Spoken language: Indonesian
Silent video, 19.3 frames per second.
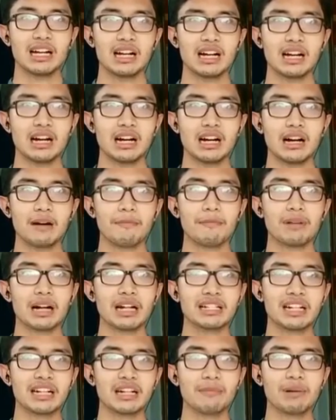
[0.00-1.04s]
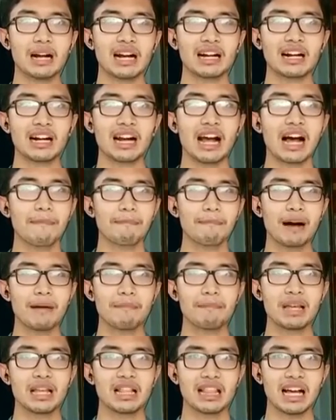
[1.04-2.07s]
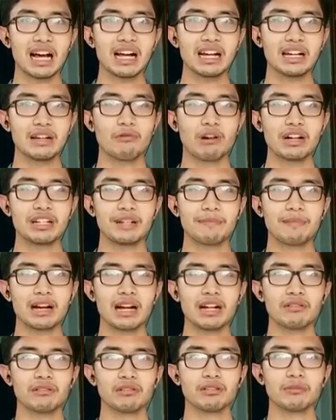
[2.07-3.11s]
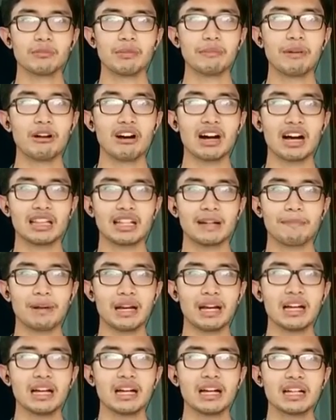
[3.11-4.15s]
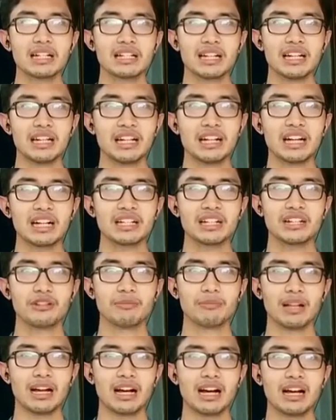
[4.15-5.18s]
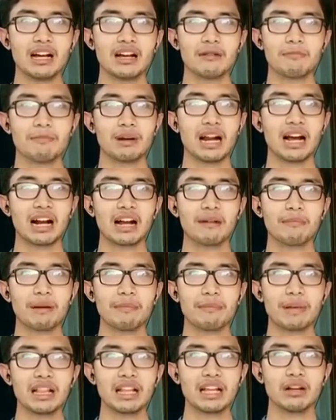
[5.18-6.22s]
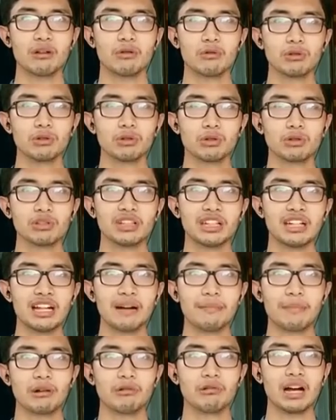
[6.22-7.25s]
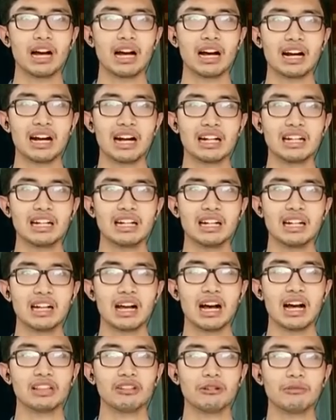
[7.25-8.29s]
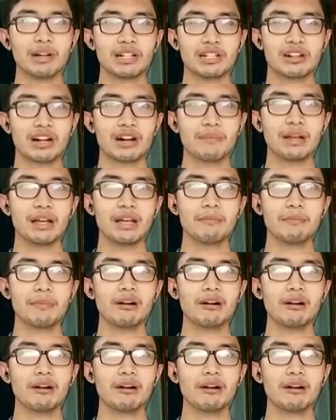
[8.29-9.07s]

uh, merasa diberatkan apabila diwajibkan untuk membawa KTP, sehingga sejumlah pedagang memilih untuk tidak menggunakan atau maksud kami